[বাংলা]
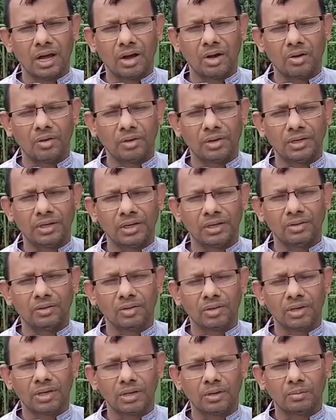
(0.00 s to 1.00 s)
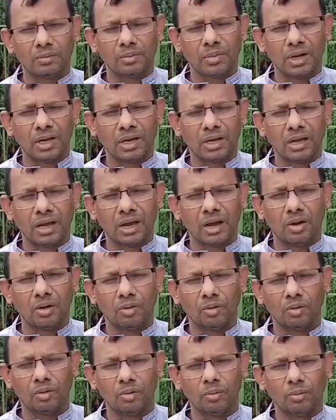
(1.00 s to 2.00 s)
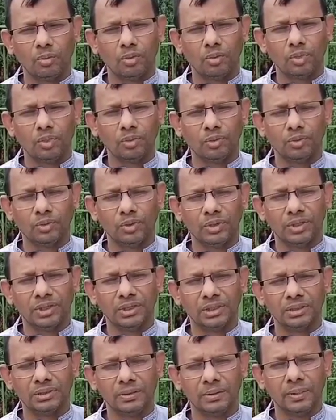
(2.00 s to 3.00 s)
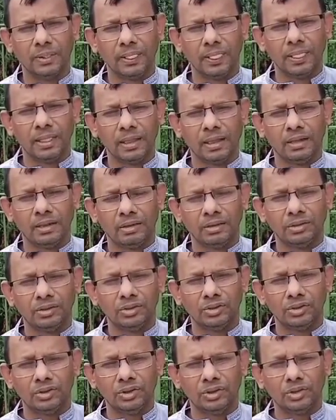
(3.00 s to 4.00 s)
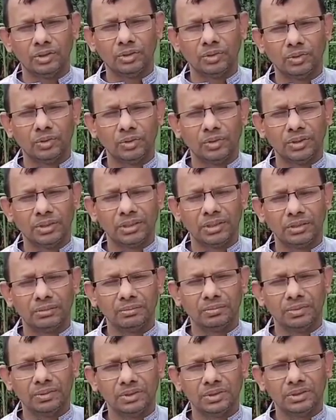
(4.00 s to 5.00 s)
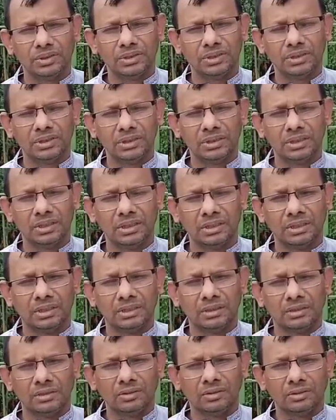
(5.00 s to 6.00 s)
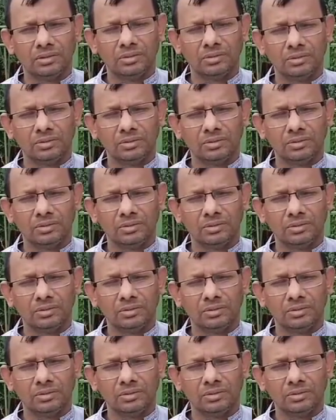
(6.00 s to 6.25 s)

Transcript: বন্ধু ছাড়া হয় না গলার মালা ও বন্ধুরে তুমি যদি হইতে বৃষ্টি